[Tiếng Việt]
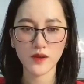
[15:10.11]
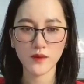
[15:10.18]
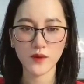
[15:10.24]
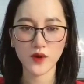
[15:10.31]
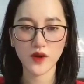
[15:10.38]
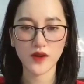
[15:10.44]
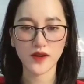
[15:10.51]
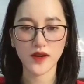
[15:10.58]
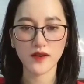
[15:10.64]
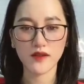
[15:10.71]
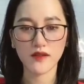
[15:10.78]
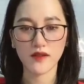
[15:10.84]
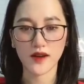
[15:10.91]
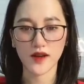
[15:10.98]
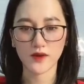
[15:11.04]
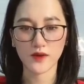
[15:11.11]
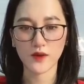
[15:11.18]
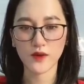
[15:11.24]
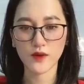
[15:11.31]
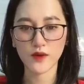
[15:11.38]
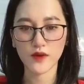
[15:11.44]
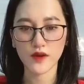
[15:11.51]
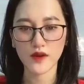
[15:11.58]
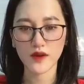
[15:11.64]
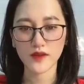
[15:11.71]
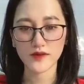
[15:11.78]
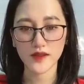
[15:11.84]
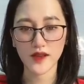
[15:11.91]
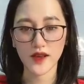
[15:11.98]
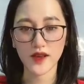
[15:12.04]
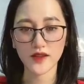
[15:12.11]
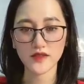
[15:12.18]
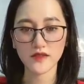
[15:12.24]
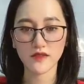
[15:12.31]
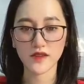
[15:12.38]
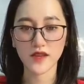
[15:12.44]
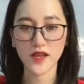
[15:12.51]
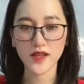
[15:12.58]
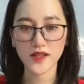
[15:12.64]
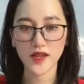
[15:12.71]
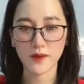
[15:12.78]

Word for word: Mỗi lần anh lừa gạt cô Sẽ trợn hết